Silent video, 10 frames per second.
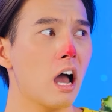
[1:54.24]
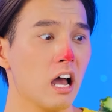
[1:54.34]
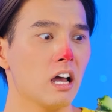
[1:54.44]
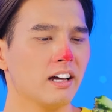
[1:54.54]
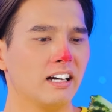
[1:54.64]

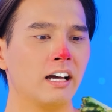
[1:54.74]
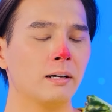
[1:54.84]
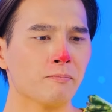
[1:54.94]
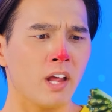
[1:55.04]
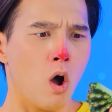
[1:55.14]
मुझे तुम
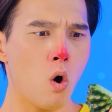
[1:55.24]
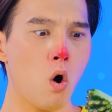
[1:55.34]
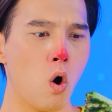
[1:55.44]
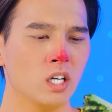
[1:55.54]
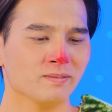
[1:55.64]
पर
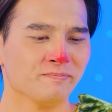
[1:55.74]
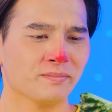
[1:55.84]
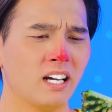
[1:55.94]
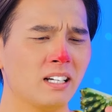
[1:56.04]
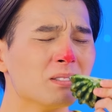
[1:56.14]
विश्वास है
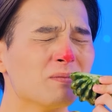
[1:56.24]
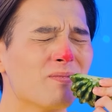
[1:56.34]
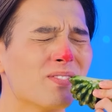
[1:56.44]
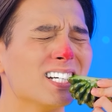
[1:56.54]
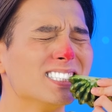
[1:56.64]

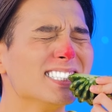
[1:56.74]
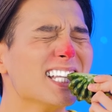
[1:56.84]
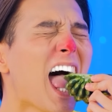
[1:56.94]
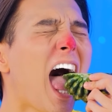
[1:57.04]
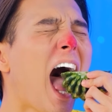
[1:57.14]
तुम कर
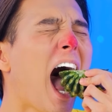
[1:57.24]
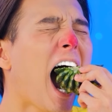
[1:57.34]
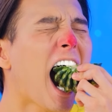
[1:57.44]
सकते हो